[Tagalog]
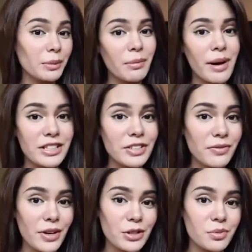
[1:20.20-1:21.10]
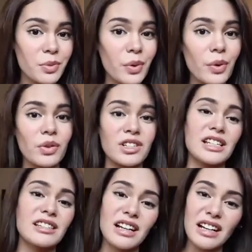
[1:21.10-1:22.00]
ako nababasa sa Facebook, sa
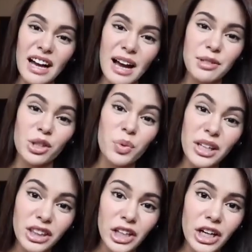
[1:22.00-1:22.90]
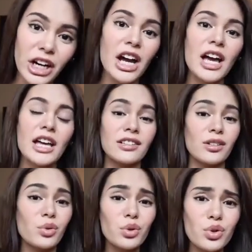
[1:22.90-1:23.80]
Instagram, sa Twitter,
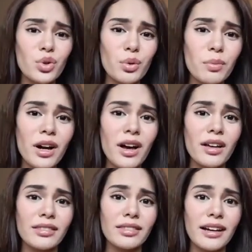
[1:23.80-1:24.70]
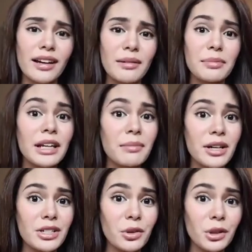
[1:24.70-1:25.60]
sa YouTube, na
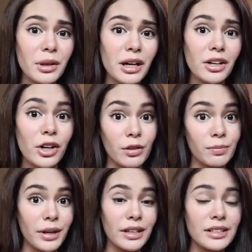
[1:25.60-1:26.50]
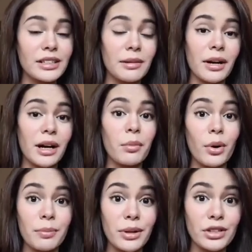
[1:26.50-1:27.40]
binabasa ko ng mga girlfriends na mga
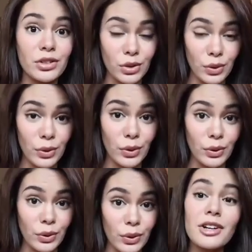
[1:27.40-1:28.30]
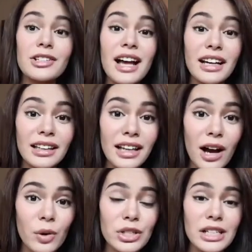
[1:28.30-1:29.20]
boyfriends nyo. Tapos lagi
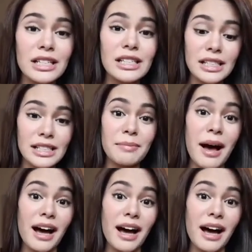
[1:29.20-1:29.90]
nila ako sinisisi